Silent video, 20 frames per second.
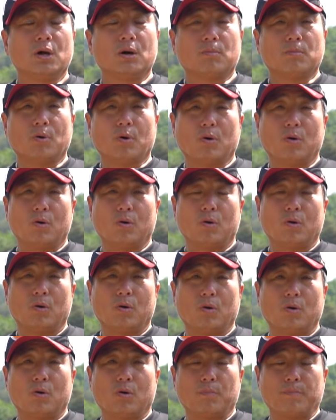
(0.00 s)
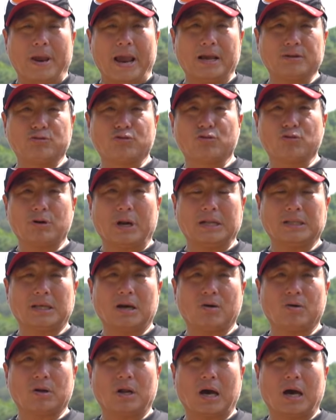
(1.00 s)
뭐 어, 배수를
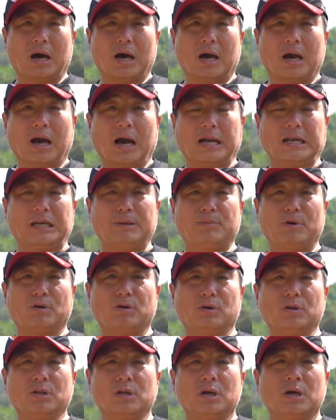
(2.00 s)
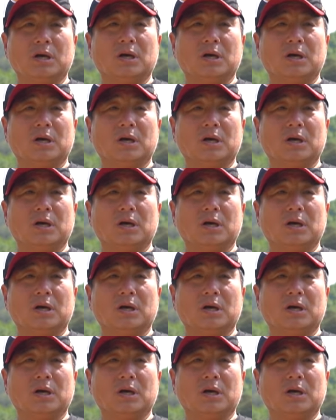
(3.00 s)
한다거나 아니면은